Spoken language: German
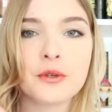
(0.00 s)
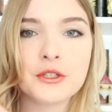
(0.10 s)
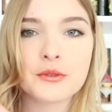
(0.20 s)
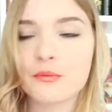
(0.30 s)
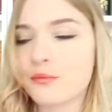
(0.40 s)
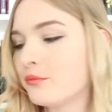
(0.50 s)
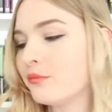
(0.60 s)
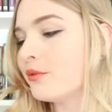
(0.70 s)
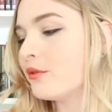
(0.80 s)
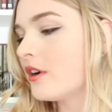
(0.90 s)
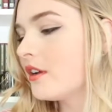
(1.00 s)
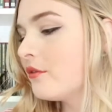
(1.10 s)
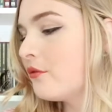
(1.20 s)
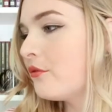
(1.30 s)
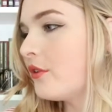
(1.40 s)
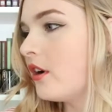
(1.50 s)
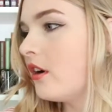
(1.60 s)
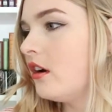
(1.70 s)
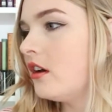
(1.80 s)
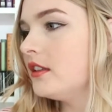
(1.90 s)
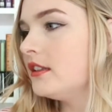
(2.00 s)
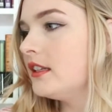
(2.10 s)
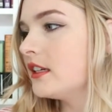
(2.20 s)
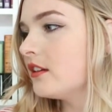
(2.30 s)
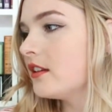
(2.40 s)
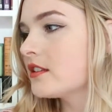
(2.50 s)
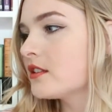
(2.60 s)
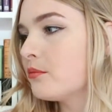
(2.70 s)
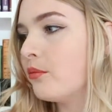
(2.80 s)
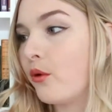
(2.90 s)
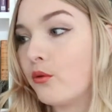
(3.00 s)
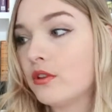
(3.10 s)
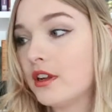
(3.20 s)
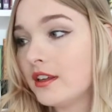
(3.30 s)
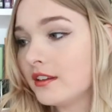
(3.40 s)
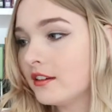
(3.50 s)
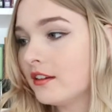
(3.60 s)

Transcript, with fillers: Witchborn von Nicholas Bowling.